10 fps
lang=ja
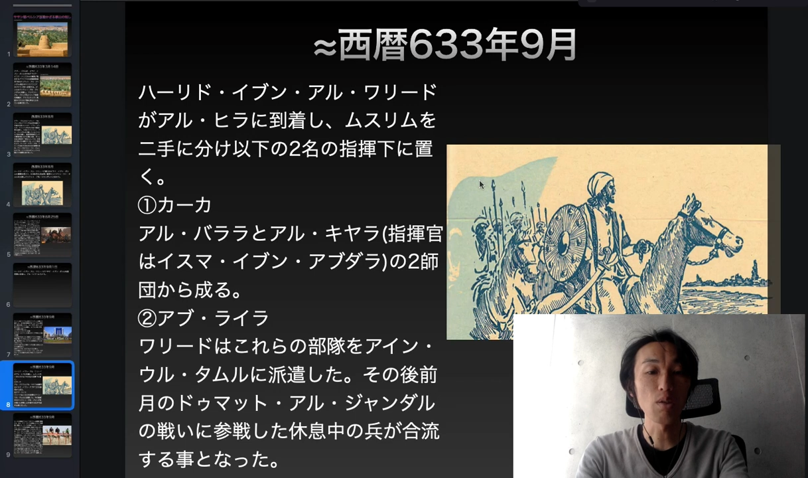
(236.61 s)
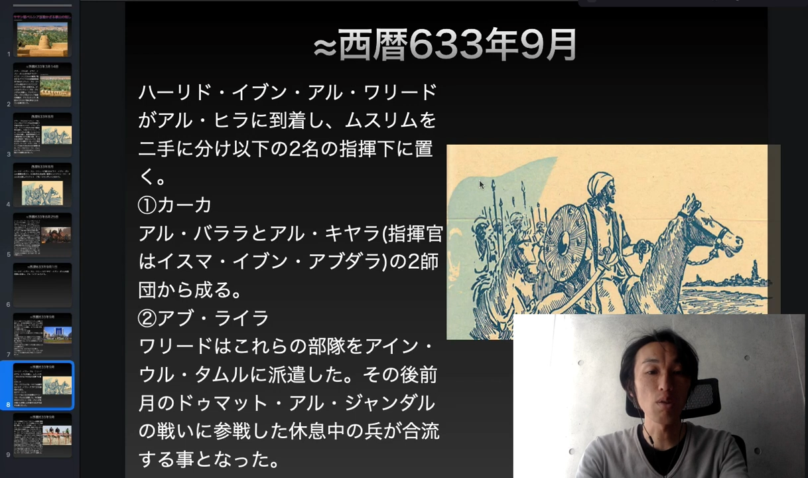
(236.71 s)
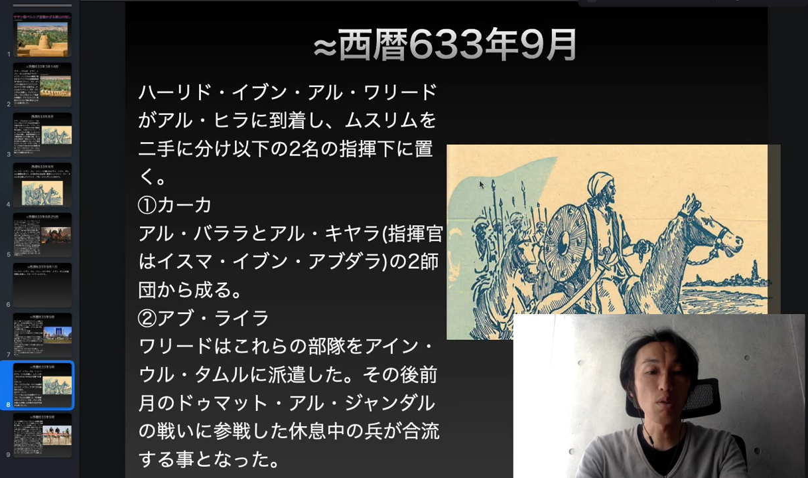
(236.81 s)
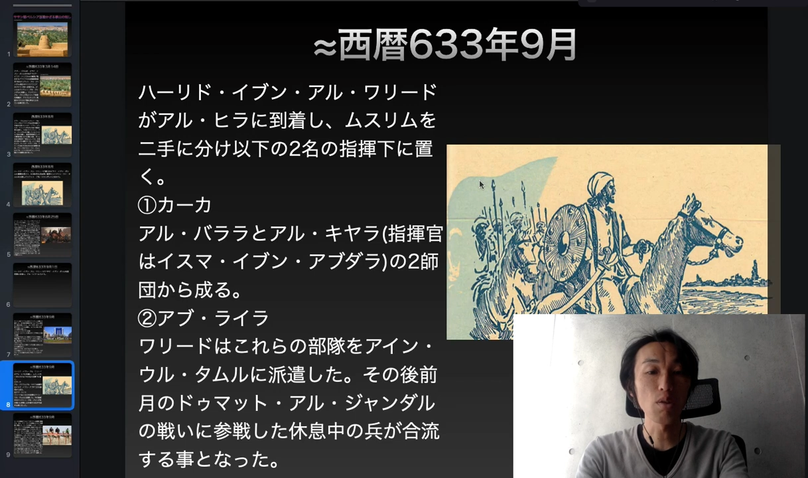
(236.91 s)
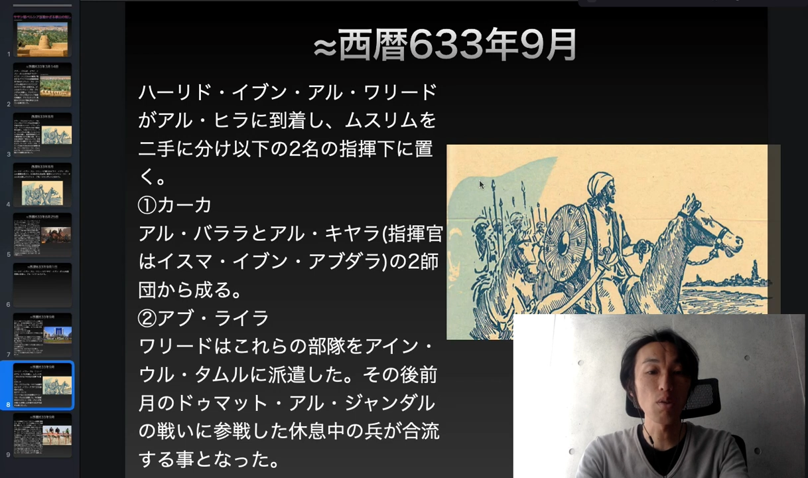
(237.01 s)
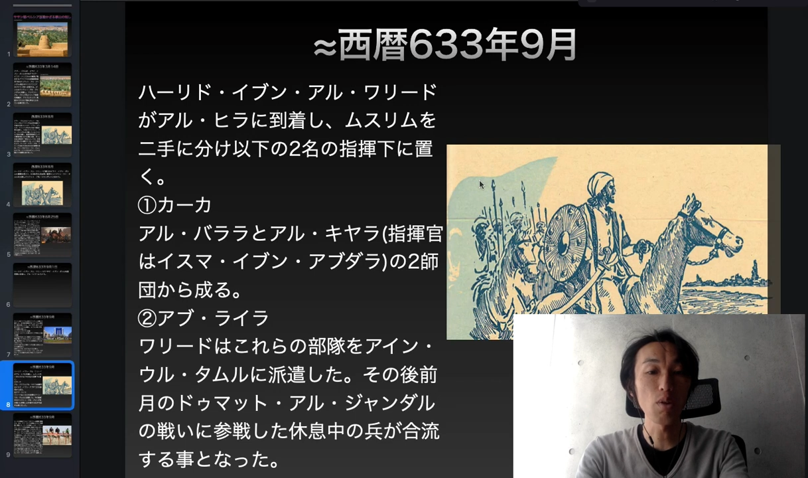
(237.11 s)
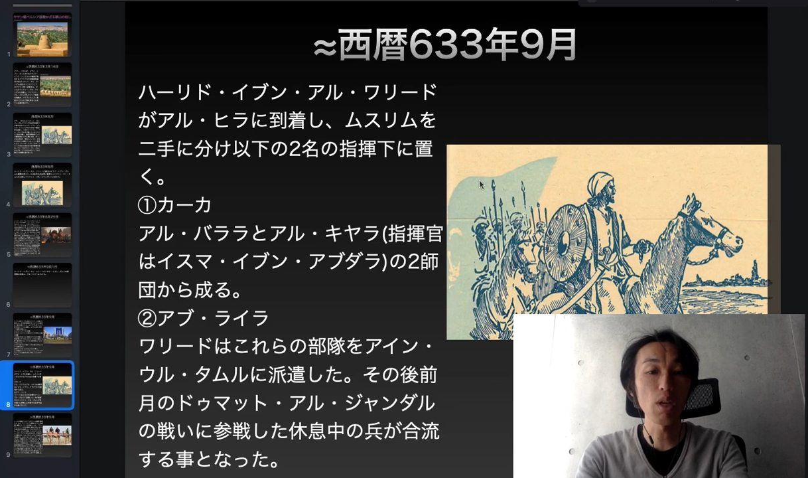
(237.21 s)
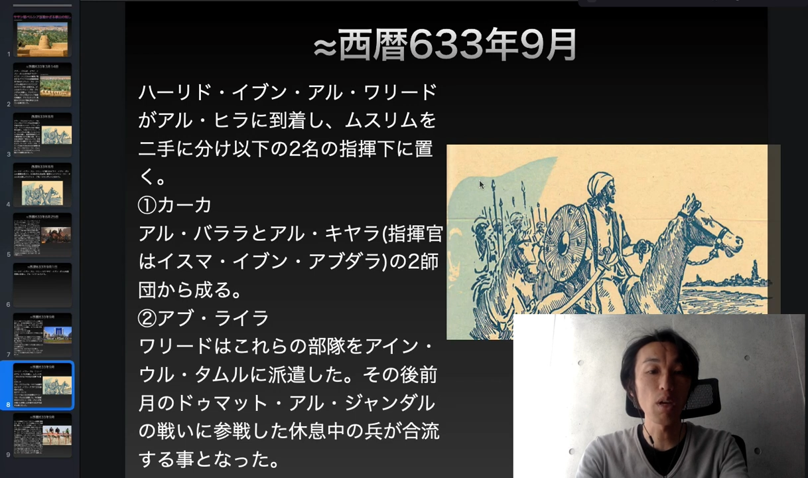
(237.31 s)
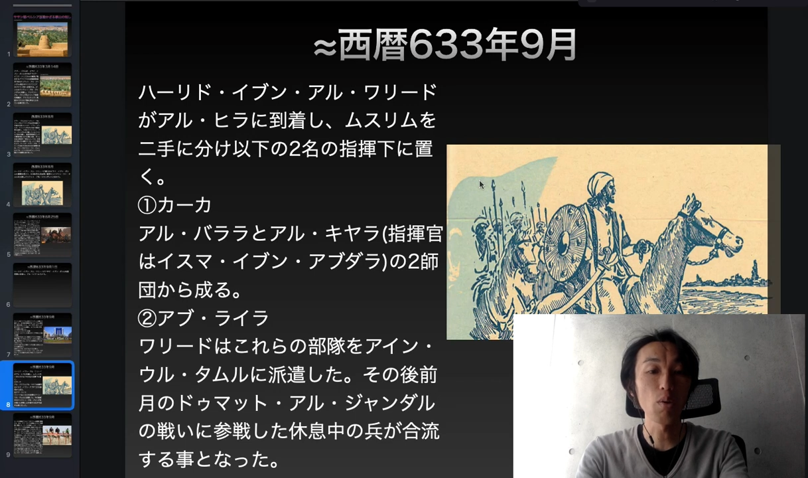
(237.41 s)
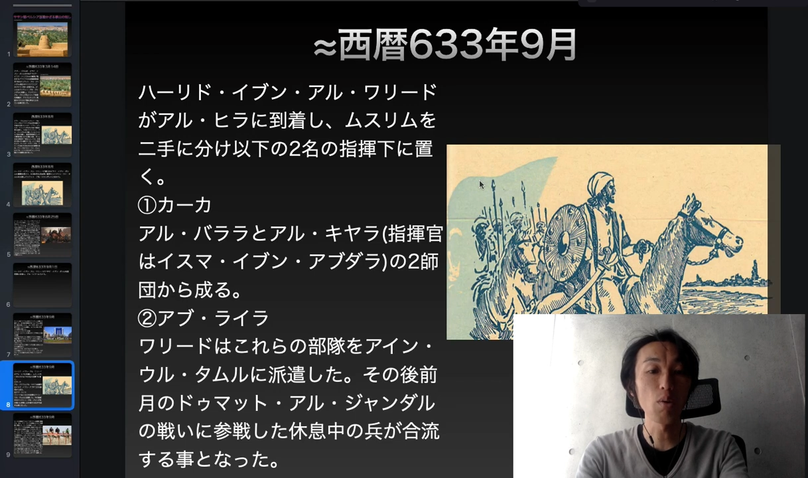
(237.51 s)
息中の兵
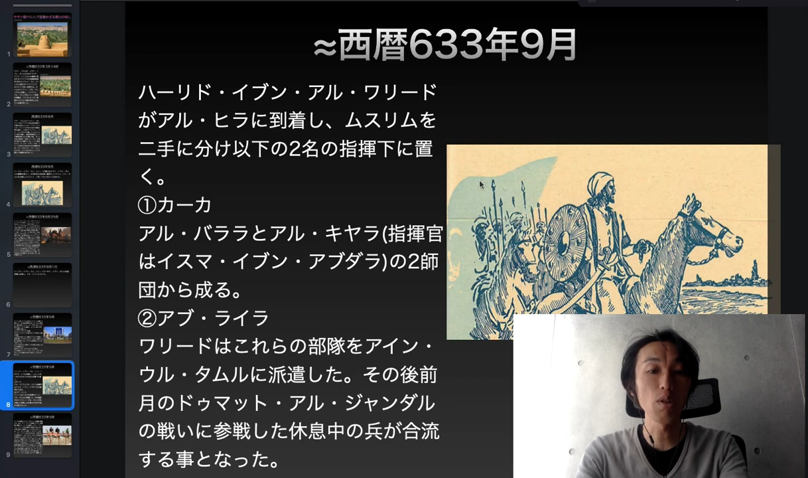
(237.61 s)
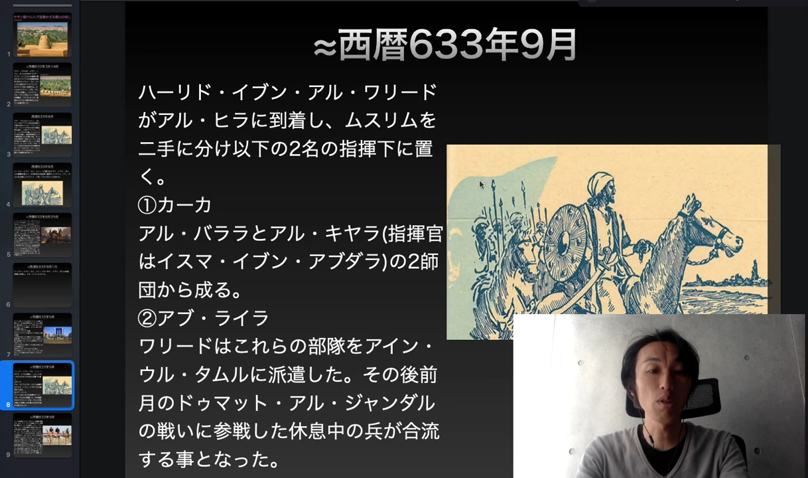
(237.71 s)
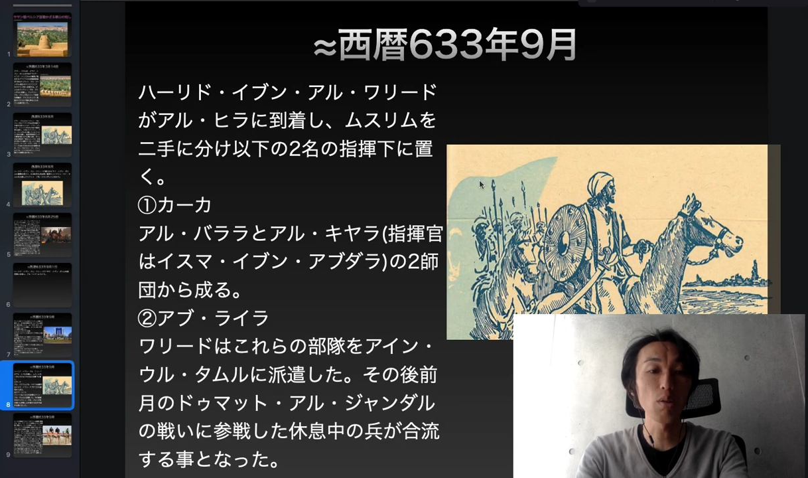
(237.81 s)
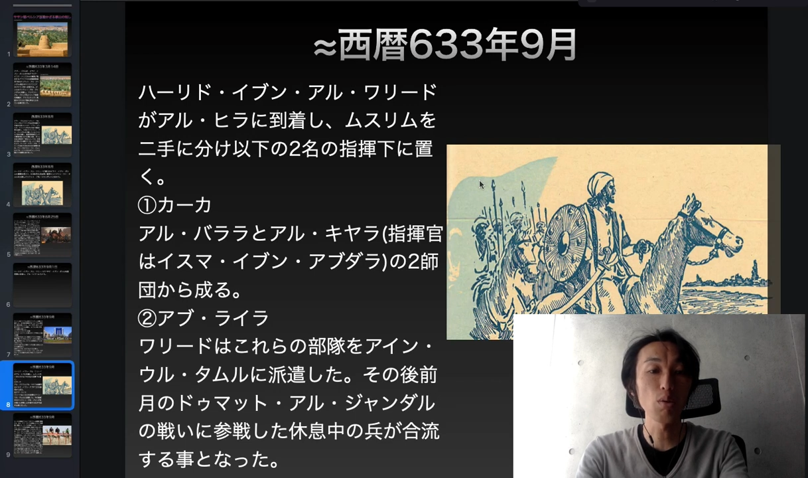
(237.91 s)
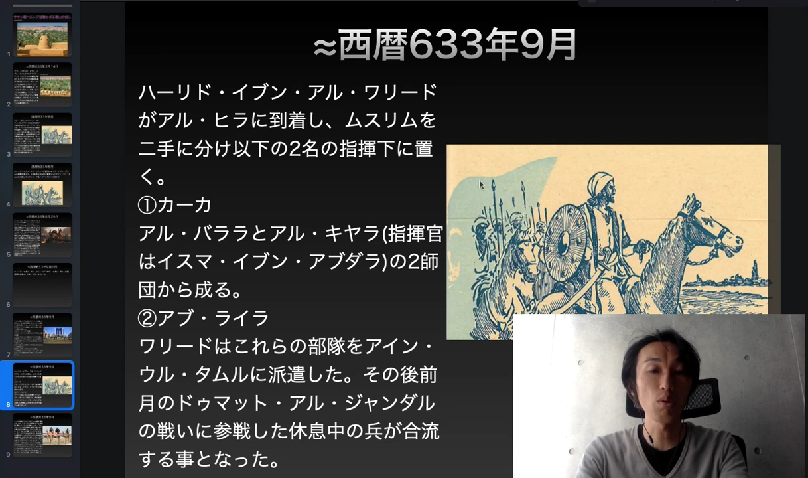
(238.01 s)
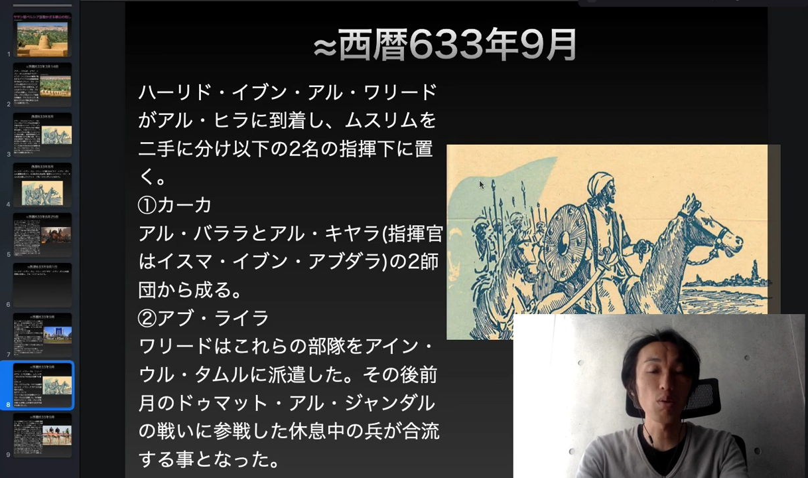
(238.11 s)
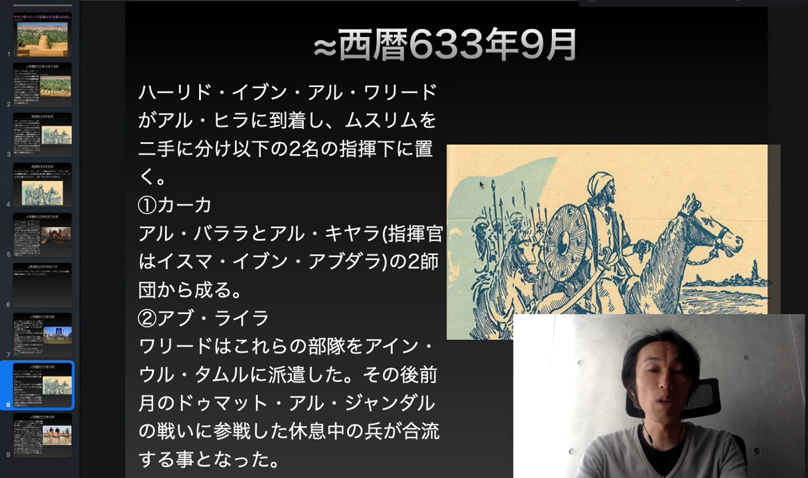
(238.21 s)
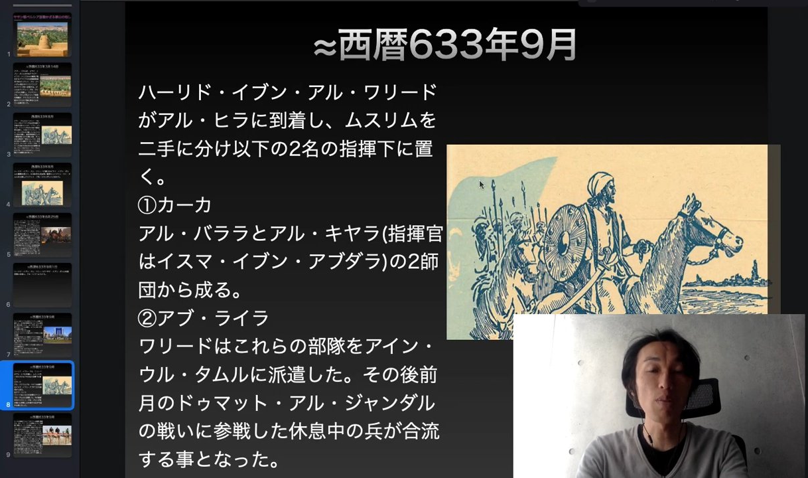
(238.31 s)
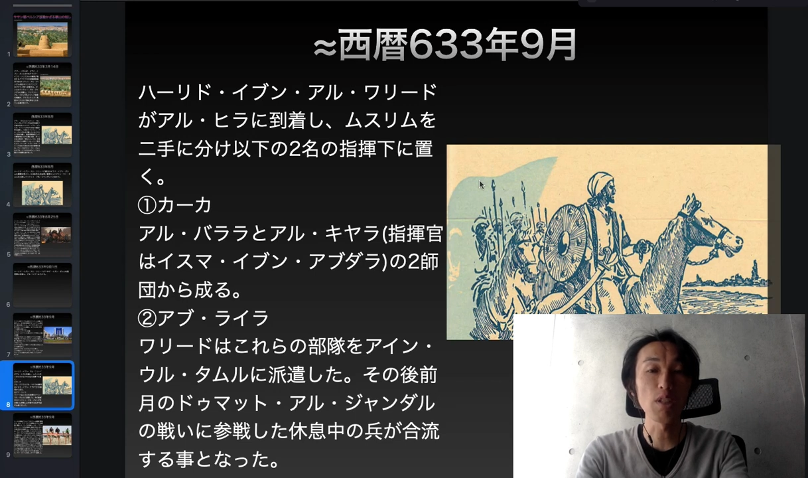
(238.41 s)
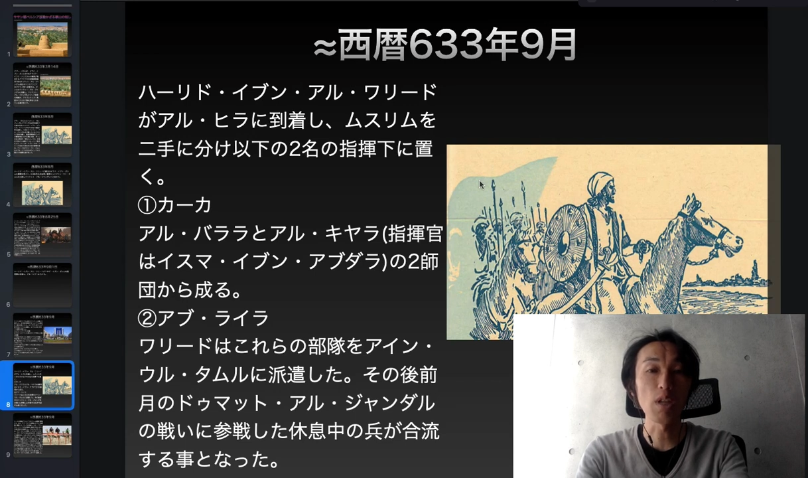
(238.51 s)
が合流することとなりまし